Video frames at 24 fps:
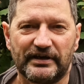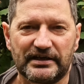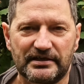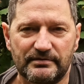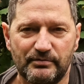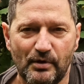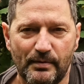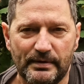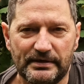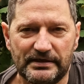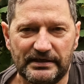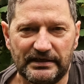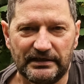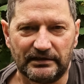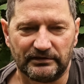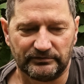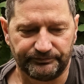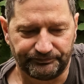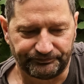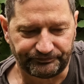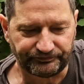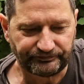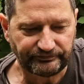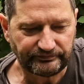werde ich mir überlegen.
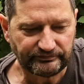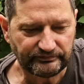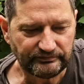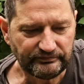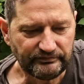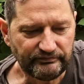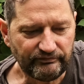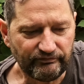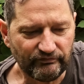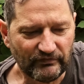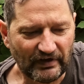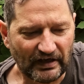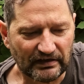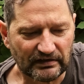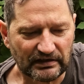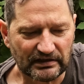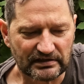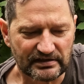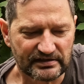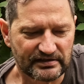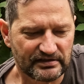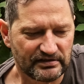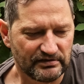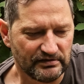
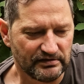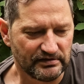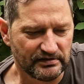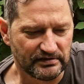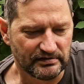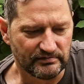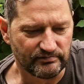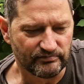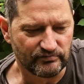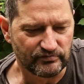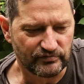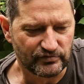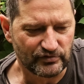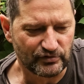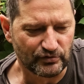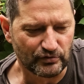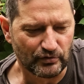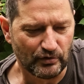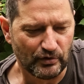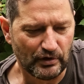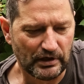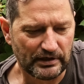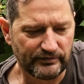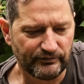Dazu ähm,
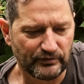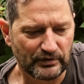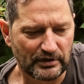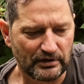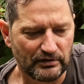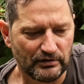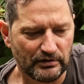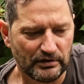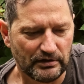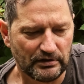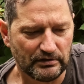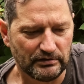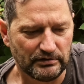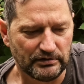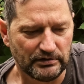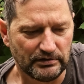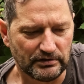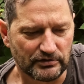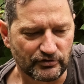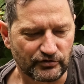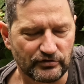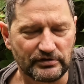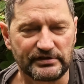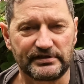gehören würde noch
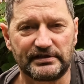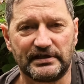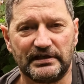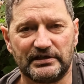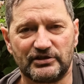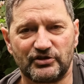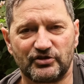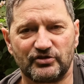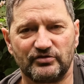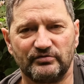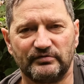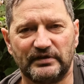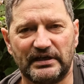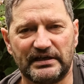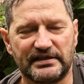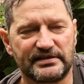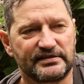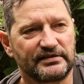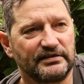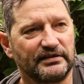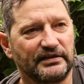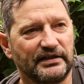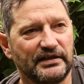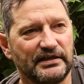äh, ein
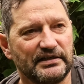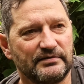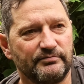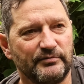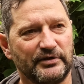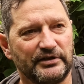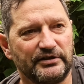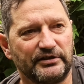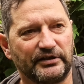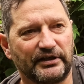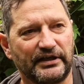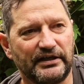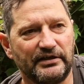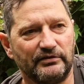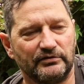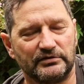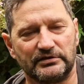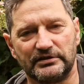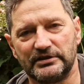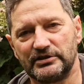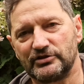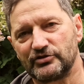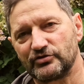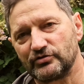Schutzgasschweißgerät mit Dreh-
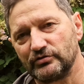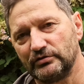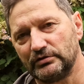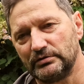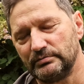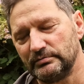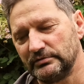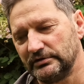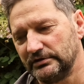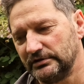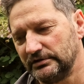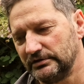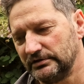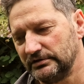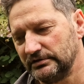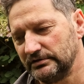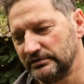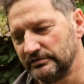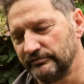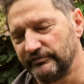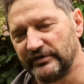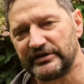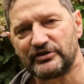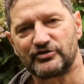und Lichtstrom,
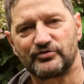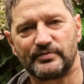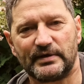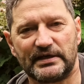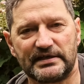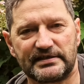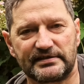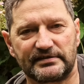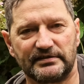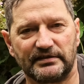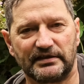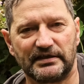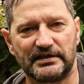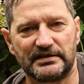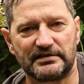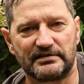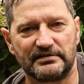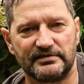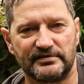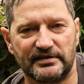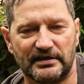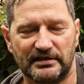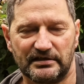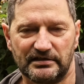äh, ein Wickschweißgerät,
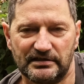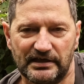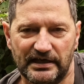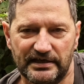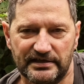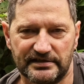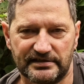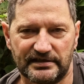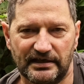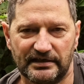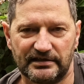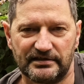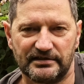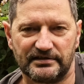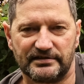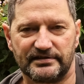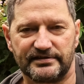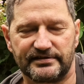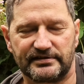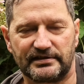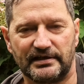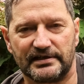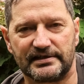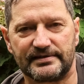ein sehr kleines,
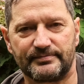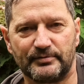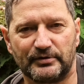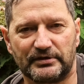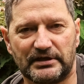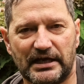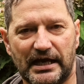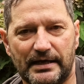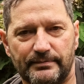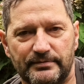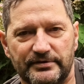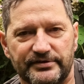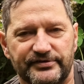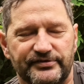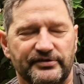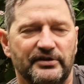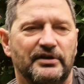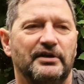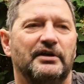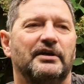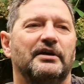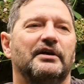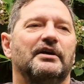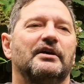handliches, transportables,
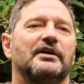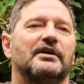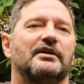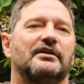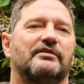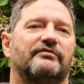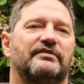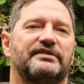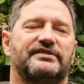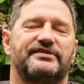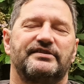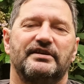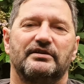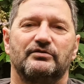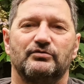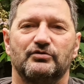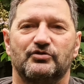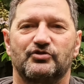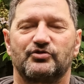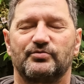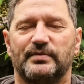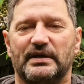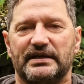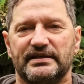was sehr
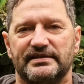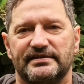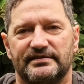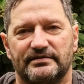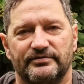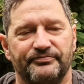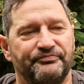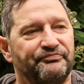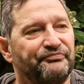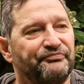gut schweißt.